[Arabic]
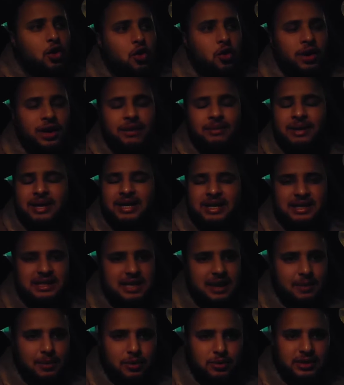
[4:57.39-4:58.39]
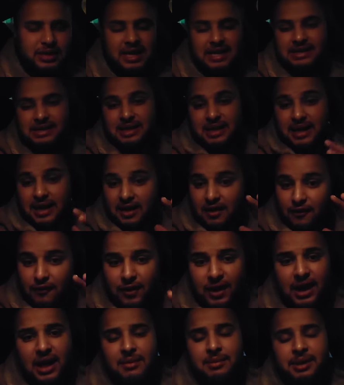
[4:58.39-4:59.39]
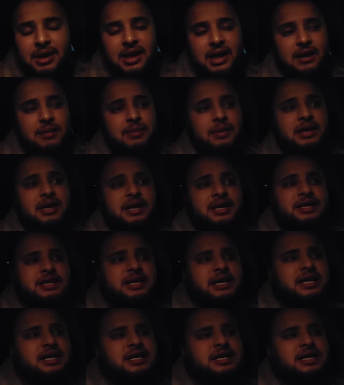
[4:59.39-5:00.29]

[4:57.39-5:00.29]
وحنا ما كنعتبروش راسنا كفرقه مغربيه حنا